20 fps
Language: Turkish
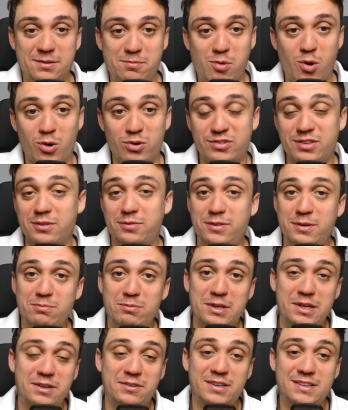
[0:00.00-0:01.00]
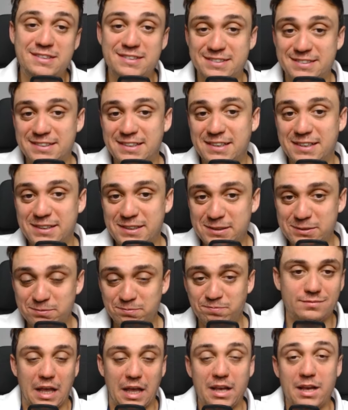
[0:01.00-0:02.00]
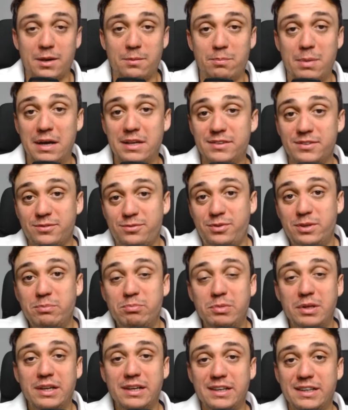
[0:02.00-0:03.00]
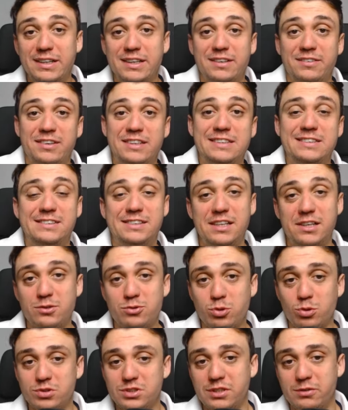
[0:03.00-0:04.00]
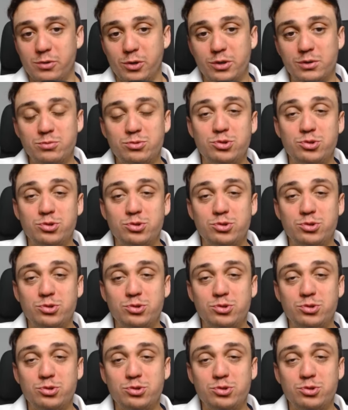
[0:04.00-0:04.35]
Borsa filmleri ve dizileri. Ee, ben filmleri ve dizileri çok seviyorum.